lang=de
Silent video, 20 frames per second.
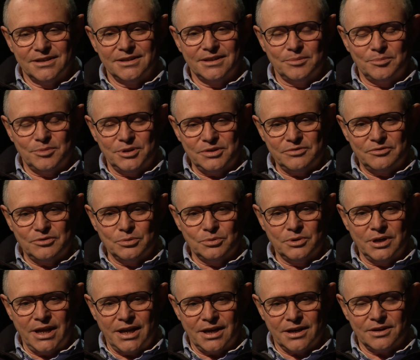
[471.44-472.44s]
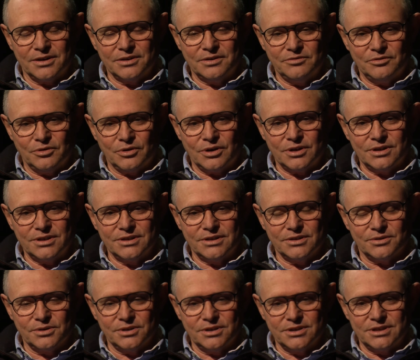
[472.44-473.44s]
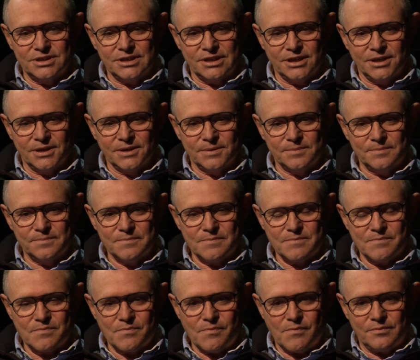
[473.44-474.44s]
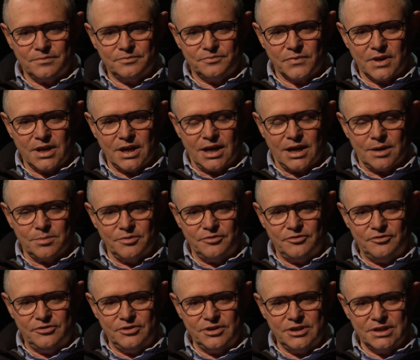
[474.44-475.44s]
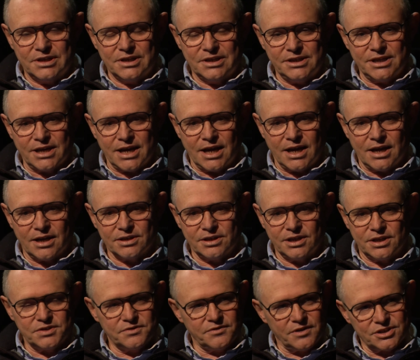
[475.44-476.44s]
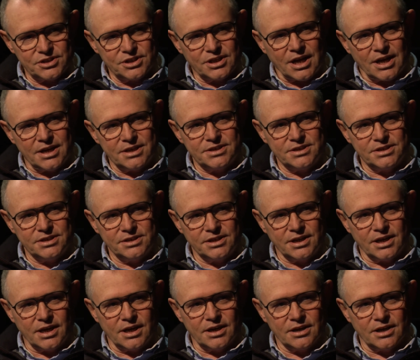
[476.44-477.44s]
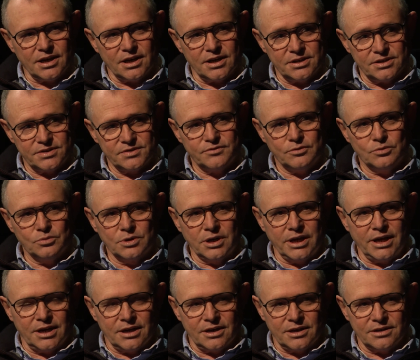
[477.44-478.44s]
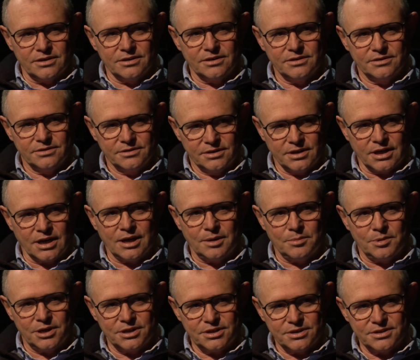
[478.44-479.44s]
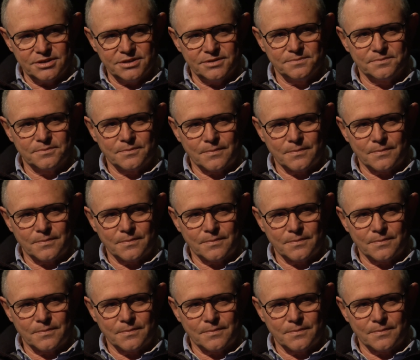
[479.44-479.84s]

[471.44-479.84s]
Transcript: Dann bin ich Fluglehrer geworden und ähm, habe viele Jahre, jetzt fast 30 Jahre als Fluglehrer gearbeitet.